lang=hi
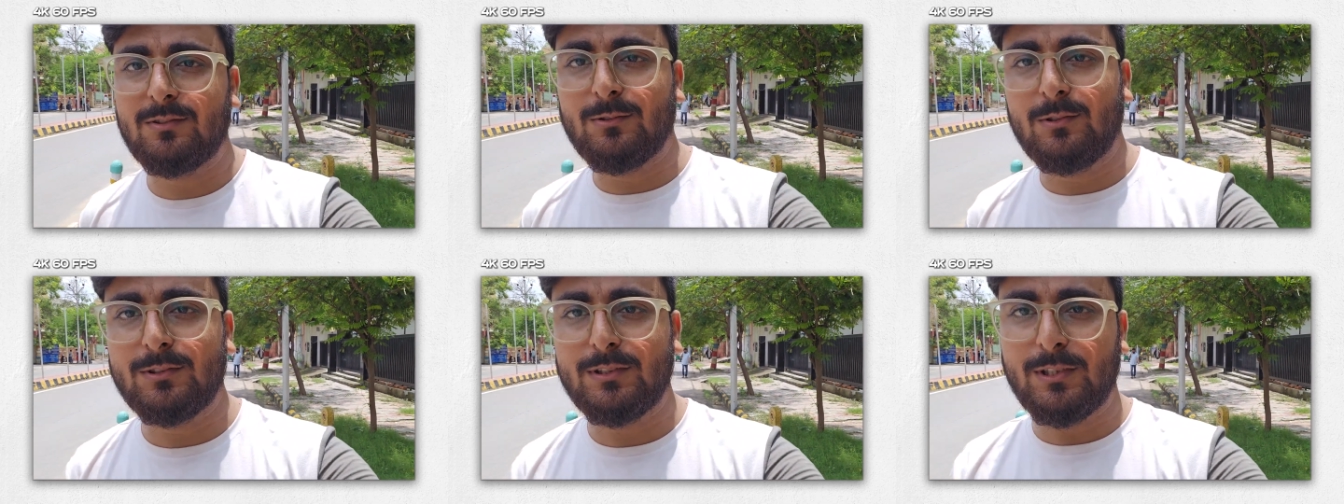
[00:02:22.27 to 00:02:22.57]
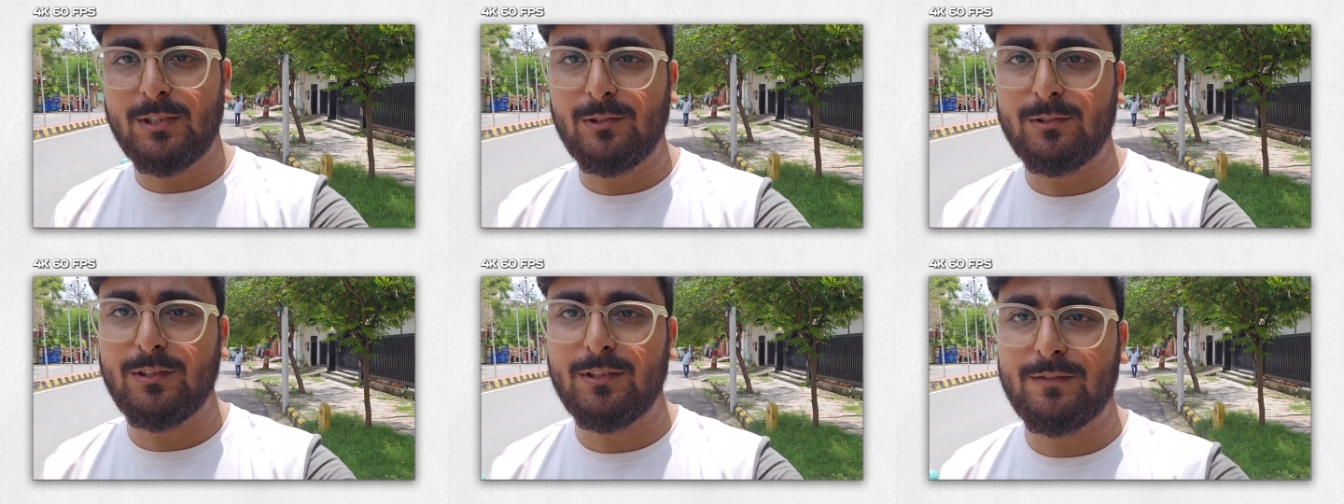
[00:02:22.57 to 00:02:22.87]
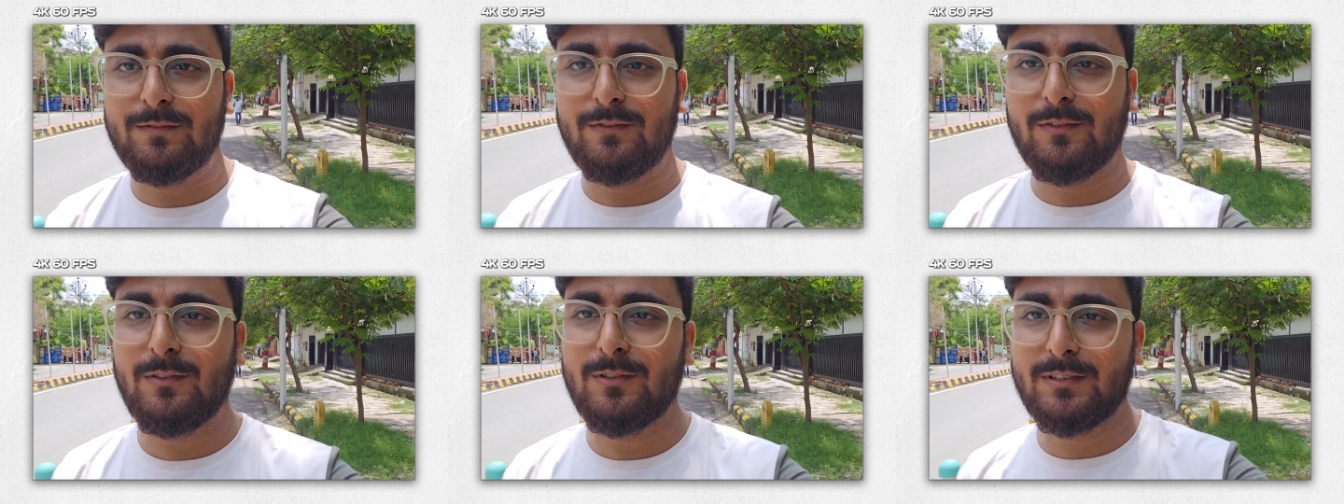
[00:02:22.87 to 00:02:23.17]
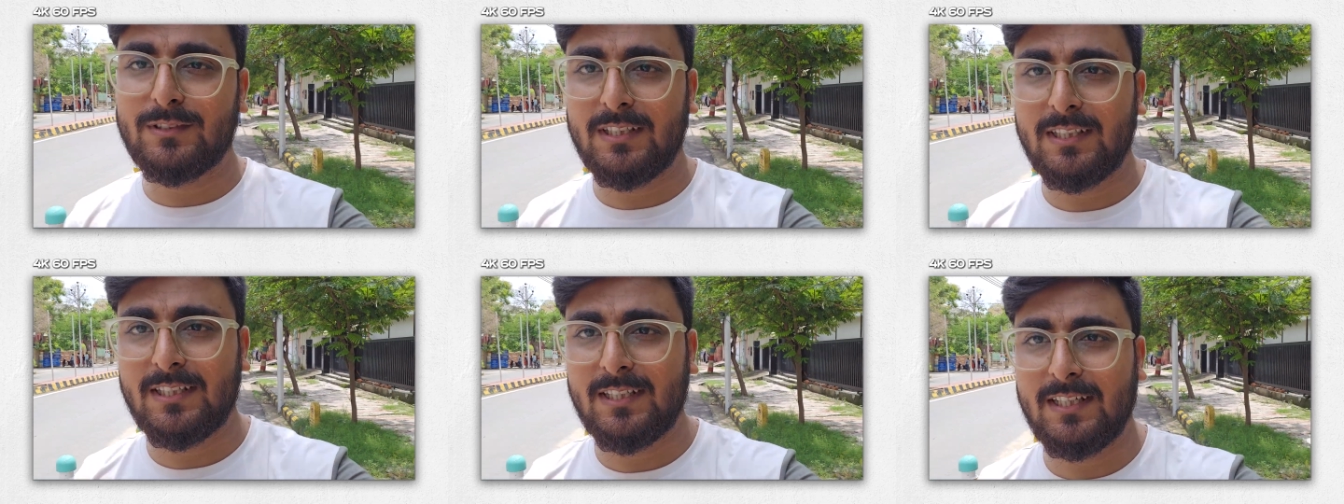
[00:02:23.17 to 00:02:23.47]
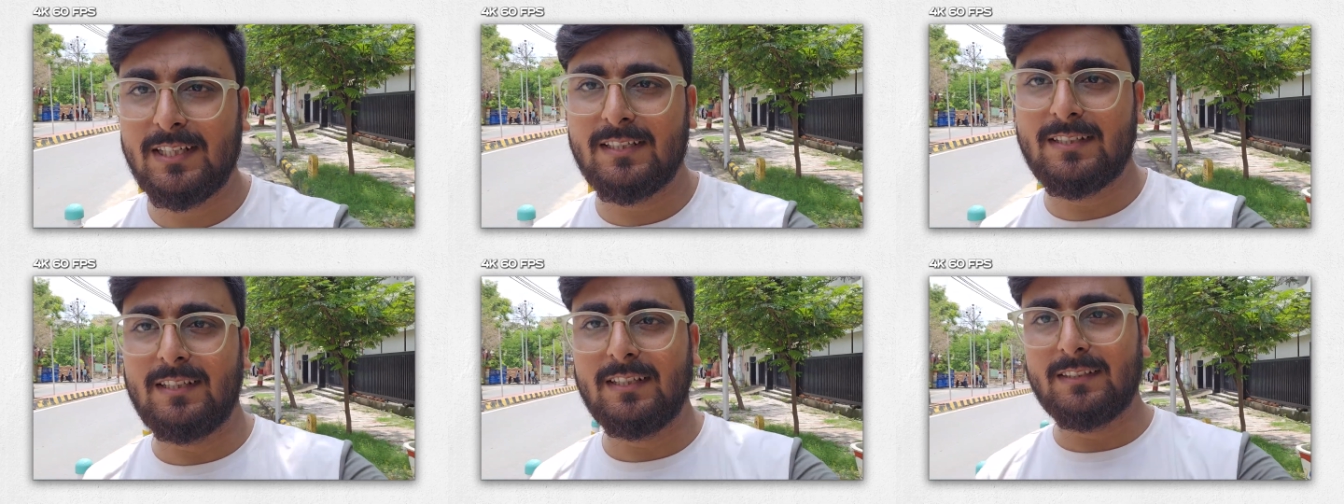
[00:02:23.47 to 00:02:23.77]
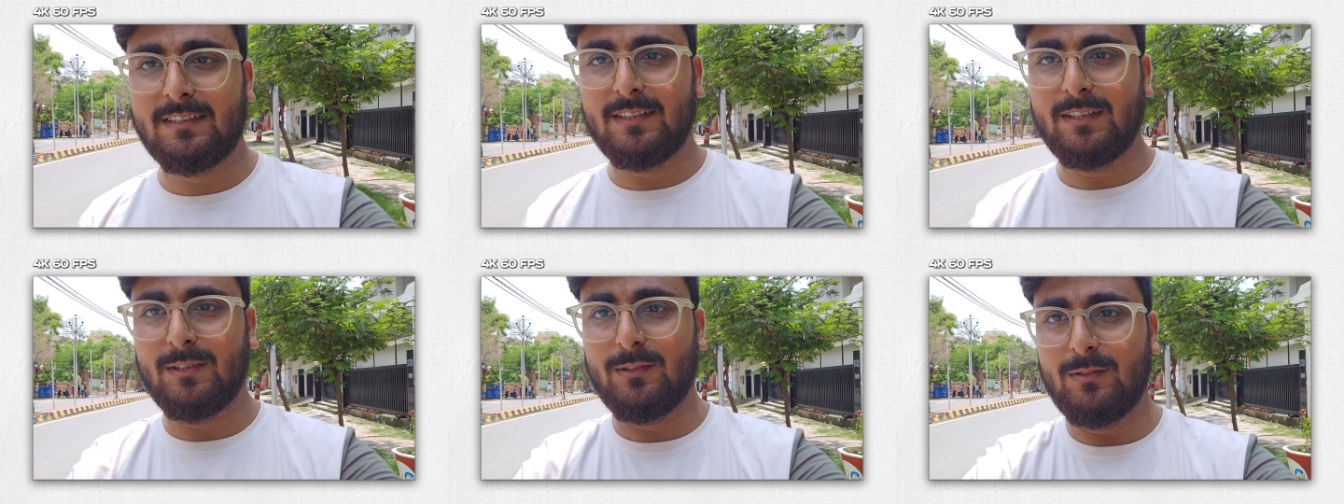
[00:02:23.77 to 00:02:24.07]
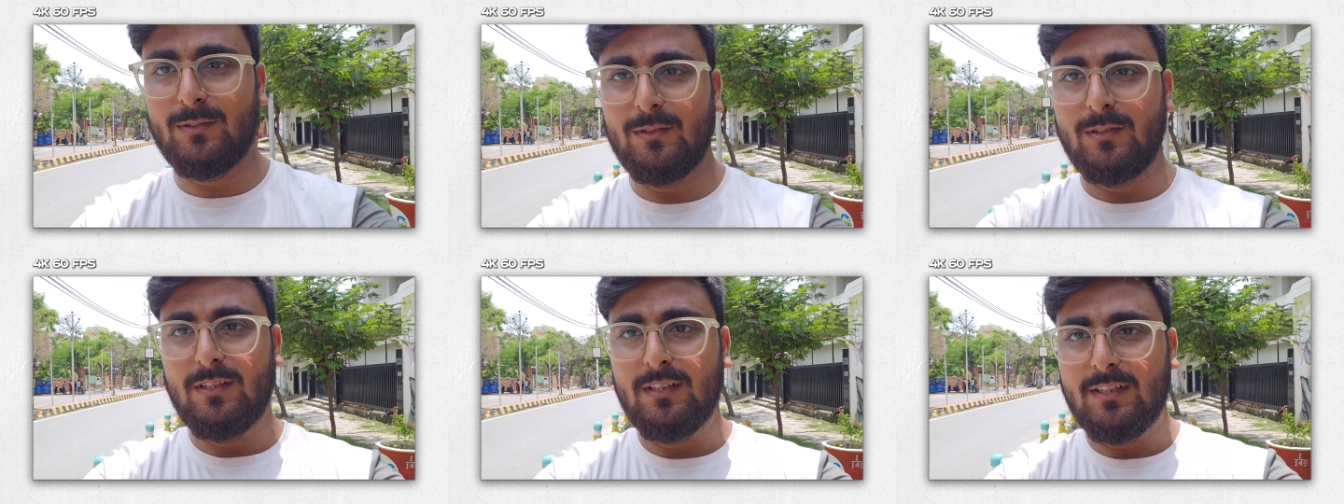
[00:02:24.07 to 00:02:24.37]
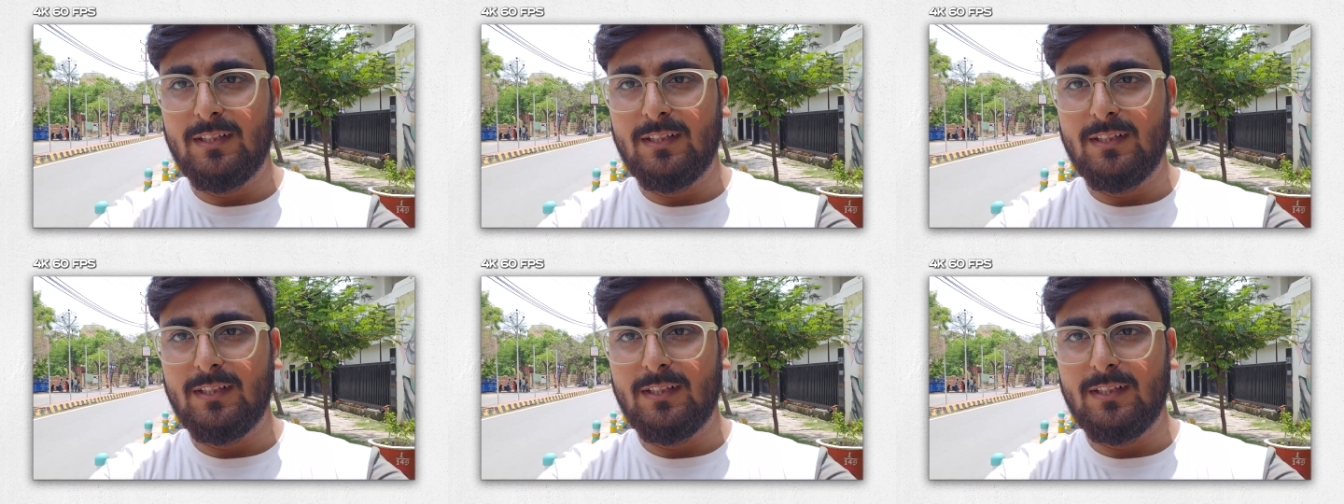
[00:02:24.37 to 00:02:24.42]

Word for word: सोच रहे हो तो इस फ़ोन से कर सकते हो